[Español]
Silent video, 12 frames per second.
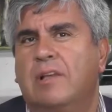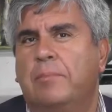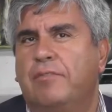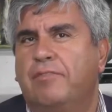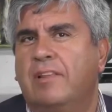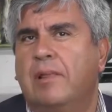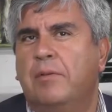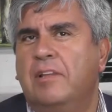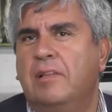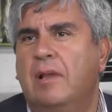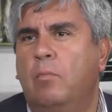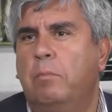O sea,
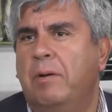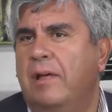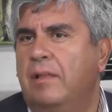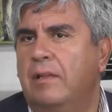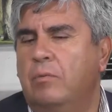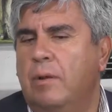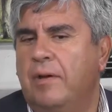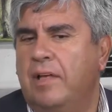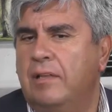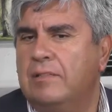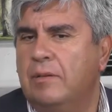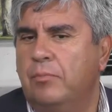perfectamente a un padre, una
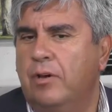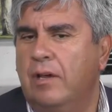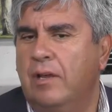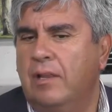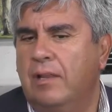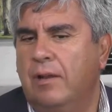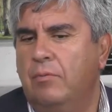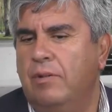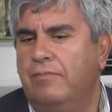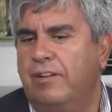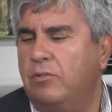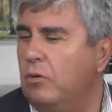madre se puede darle
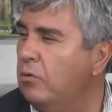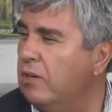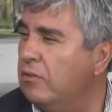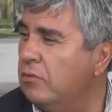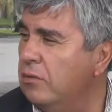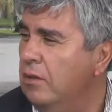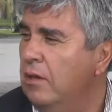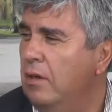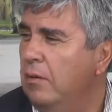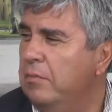un infarto al corazón